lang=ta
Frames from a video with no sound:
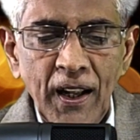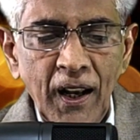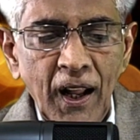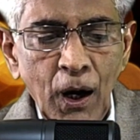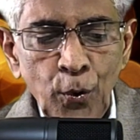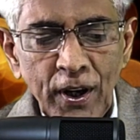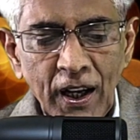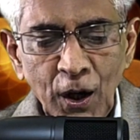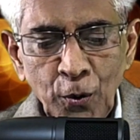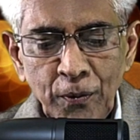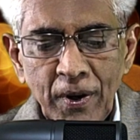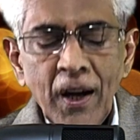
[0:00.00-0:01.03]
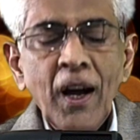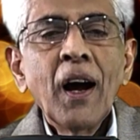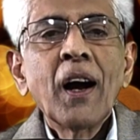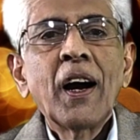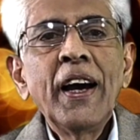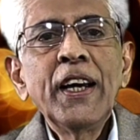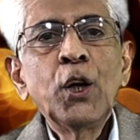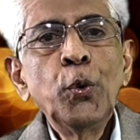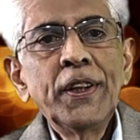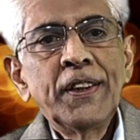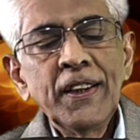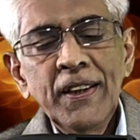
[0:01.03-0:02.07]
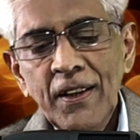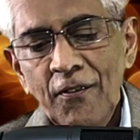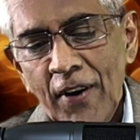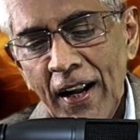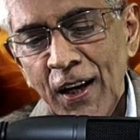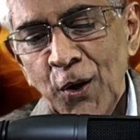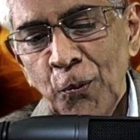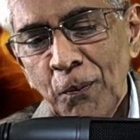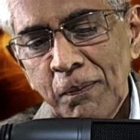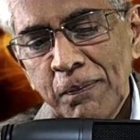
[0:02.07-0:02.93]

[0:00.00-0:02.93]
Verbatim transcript: எல்லா உயிர்களும் கை குவித்து வணங்கும்